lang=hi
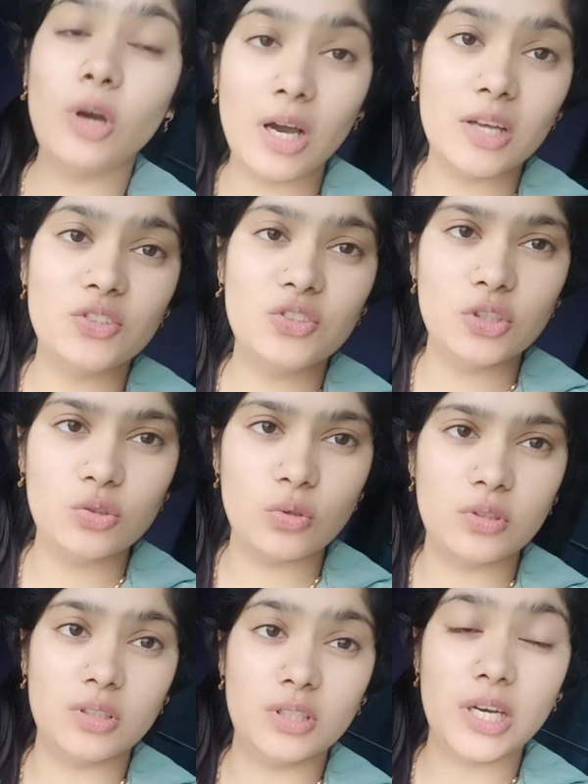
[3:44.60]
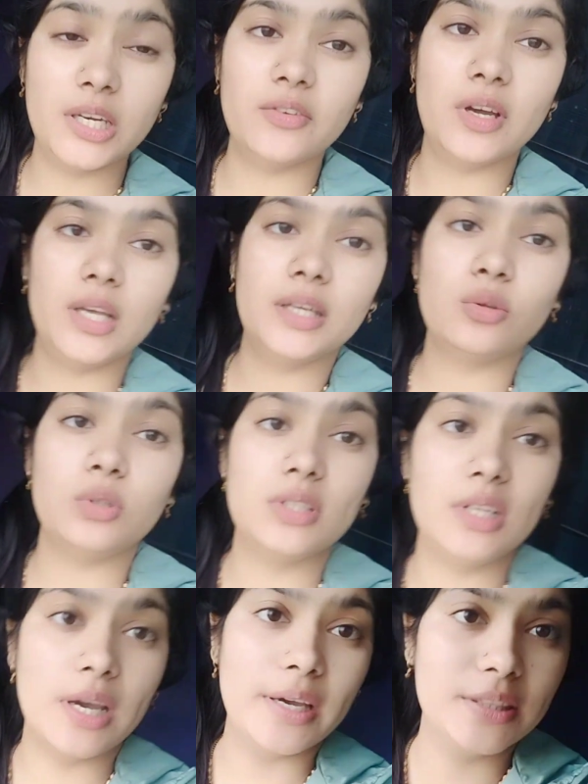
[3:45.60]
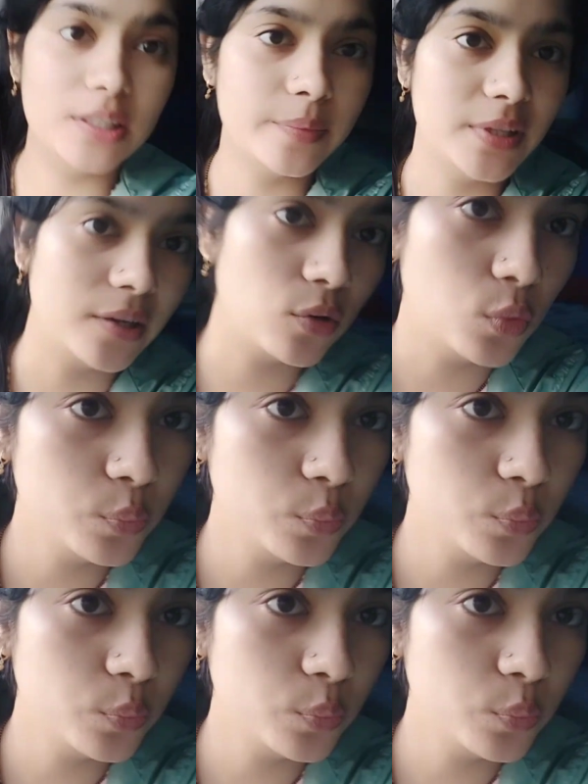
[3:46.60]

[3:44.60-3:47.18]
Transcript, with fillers: आज जी जोर दीदी आने वाले हैं तो इसलिए आई थी मैं देखो